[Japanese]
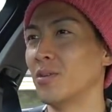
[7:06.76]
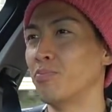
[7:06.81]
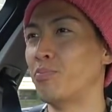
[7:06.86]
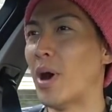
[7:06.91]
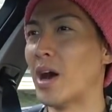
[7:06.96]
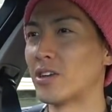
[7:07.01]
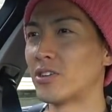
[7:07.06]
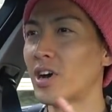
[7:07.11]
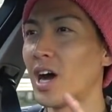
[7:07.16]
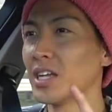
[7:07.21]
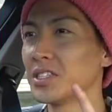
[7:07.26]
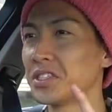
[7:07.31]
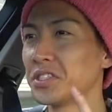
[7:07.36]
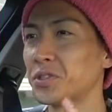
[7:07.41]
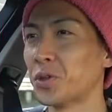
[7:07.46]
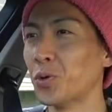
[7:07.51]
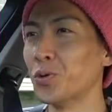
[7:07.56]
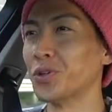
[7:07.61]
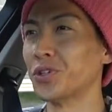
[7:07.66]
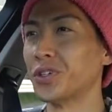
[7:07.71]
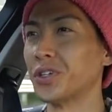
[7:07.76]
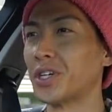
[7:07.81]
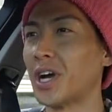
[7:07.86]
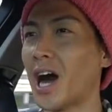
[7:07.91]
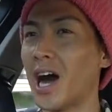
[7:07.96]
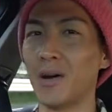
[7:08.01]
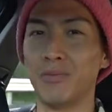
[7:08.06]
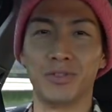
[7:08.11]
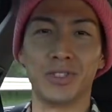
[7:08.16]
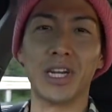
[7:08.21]
爆発
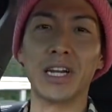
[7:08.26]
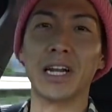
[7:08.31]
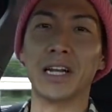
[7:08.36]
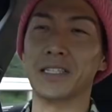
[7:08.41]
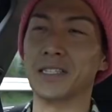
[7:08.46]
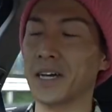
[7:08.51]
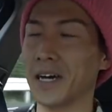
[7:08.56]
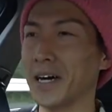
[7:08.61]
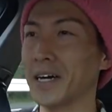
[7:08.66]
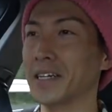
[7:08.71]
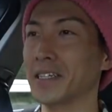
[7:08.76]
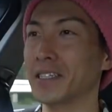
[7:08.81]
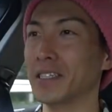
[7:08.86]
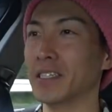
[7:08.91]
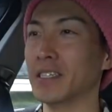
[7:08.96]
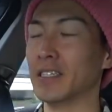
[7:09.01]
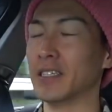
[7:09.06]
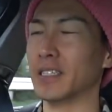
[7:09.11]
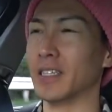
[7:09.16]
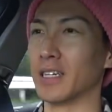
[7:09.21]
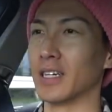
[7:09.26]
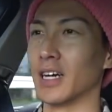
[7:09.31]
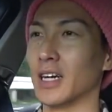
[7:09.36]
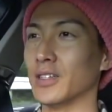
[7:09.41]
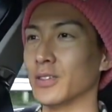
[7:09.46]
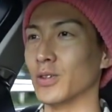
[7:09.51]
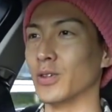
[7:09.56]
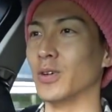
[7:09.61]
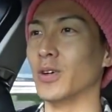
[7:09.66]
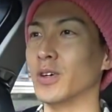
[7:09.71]
トルクカーブじゃないですか。なん
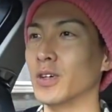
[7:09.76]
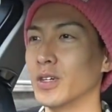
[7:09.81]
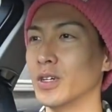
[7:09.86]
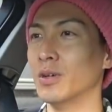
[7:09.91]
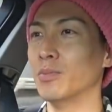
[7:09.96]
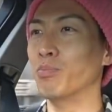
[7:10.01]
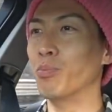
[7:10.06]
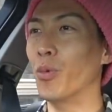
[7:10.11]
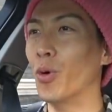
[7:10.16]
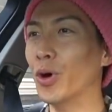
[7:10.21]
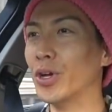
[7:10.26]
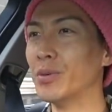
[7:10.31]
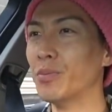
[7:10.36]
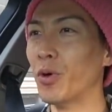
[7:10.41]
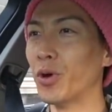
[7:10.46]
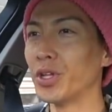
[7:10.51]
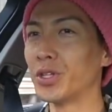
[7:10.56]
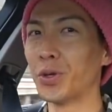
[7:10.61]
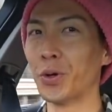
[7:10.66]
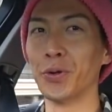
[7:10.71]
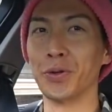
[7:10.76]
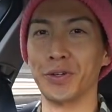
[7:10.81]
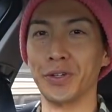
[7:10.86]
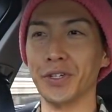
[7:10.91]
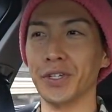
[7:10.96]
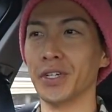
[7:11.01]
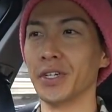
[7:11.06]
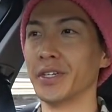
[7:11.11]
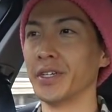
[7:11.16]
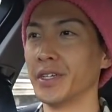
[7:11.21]
か
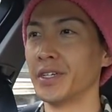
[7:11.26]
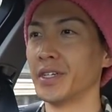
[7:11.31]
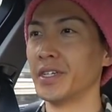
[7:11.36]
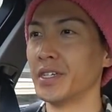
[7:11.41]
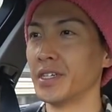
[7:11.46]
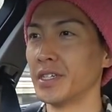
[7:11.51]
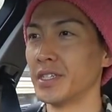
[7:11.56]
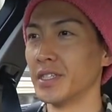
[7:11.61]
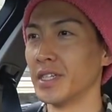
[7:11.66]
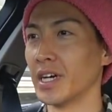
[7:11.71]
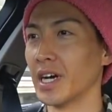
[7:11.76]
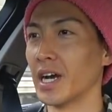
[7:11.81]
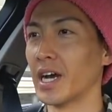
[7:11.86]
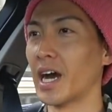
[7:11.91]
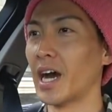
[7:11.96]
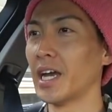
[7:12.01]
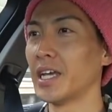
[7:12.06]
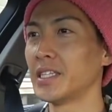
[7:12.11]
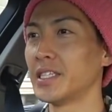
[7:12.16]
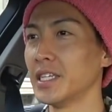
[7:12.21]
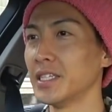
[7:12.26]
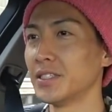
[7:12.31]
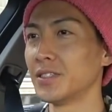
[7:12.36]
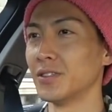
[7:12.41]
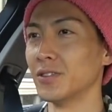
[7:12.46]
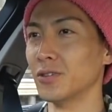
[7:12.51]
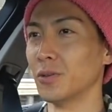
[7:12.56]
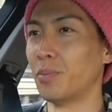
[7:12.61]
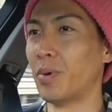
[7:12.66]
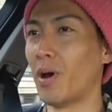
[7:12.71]
モリモリトルク、なんか回転
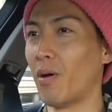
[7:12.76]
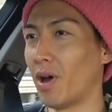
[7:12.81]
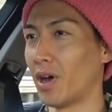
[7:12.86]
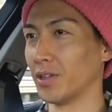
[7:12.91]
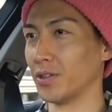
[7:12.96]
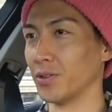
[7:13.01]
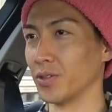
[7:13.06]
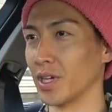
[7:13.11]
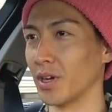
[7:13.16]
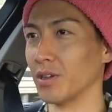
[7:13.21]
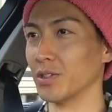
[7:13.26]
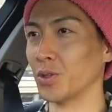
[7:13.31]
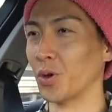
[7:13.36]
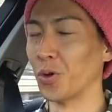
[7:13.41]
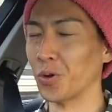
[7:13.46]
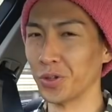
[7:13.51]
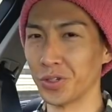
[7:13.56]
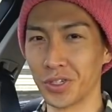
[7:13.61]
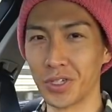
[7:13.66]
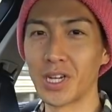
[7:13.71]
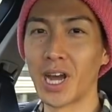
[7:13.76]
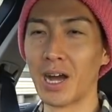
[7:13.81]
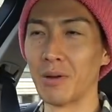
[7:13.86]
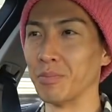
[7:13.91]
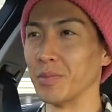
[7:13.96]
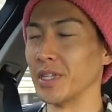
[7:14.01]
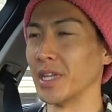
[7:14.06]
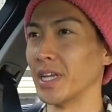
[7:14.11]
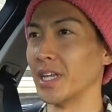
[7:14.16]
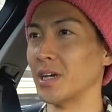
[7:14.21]
数のパワーというよりかはトルク
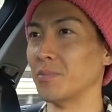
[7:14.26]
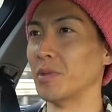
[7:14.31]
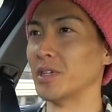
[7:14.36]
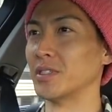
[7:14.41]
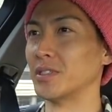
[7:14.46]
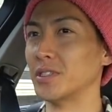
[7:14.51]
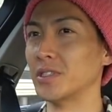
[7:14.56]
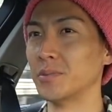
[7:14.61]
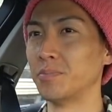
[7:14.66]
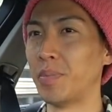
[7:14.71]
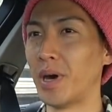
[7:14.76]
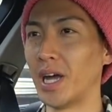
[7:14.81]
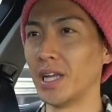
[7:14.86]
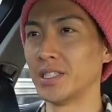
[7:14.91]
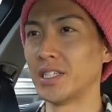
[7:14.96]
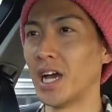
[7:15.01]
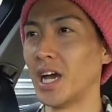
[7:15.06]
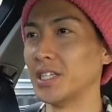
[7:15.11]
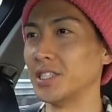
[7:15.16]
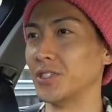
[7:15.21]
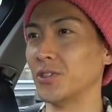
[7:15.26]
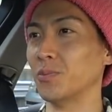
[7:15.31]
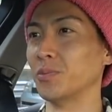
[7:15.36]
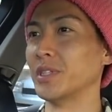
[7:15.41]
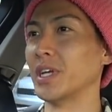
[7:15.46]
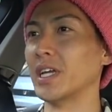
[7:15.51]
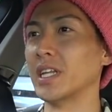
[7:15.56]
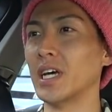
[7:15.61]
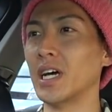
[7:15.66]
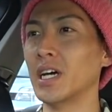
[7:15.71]
感みたいな、スーパーチャージド
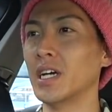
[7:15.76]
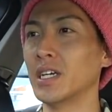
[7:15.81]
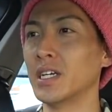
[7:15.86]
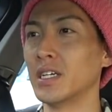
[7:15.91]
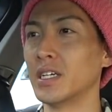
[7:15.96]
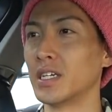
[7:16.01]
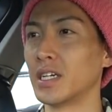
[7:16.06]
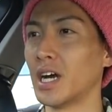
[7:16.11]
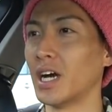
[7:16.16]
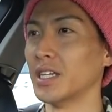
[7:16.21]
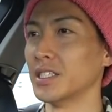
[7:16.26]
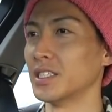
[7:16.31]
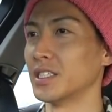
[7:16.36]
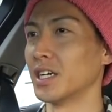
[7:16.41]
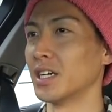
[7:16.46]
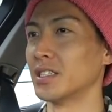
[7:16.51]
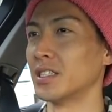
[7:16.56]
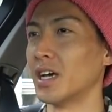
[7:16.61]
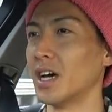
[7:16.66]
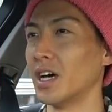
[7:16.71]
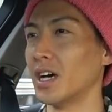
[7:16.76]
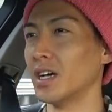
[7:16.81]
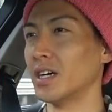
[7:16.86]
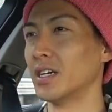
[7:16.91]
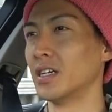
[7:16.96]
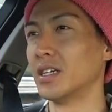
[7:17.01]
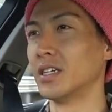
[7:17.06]
みたいな感じがさ、